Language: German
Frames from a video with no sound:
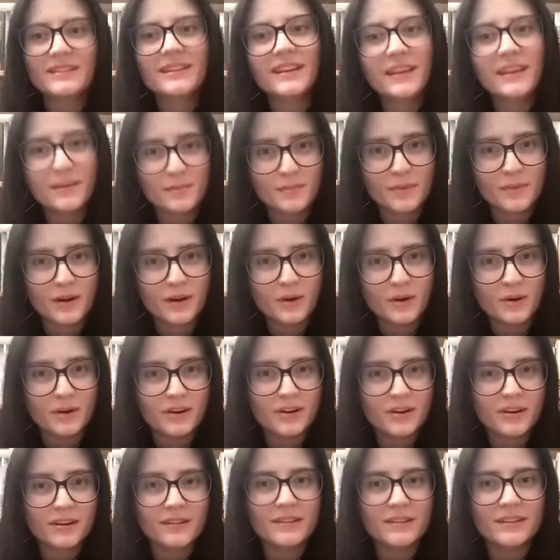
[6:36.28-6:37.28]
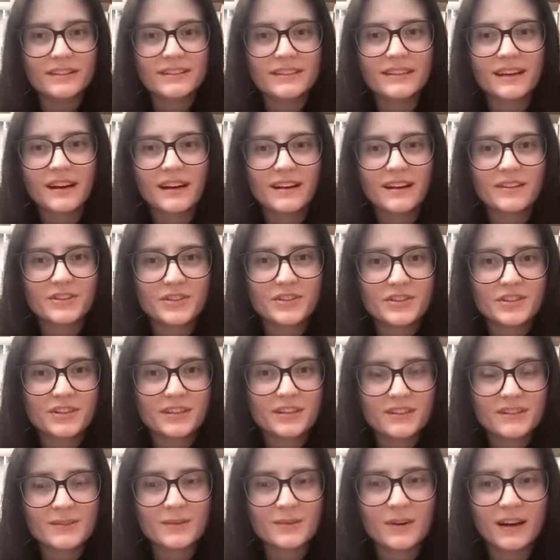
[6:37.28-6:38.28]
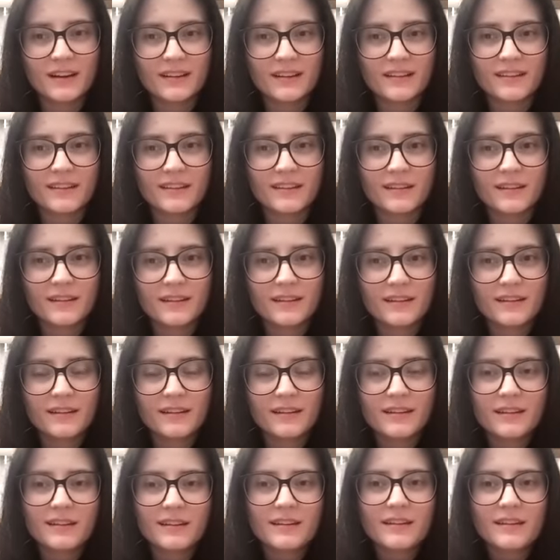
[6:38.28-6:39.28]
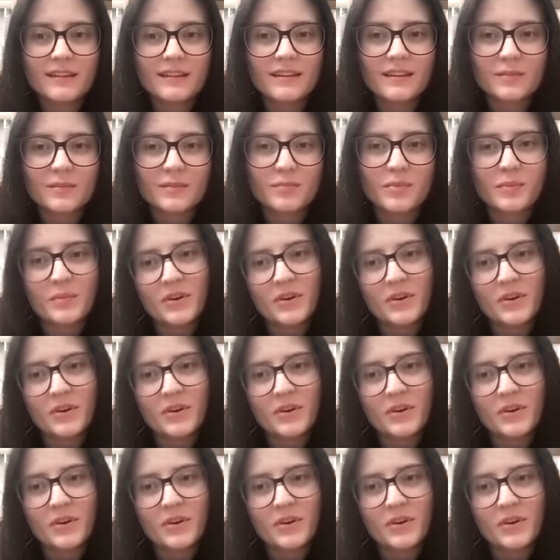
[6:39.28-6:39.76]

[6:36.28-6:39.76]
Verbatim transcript: die eben auch äh, literarisch zugange sind. Ja. Bin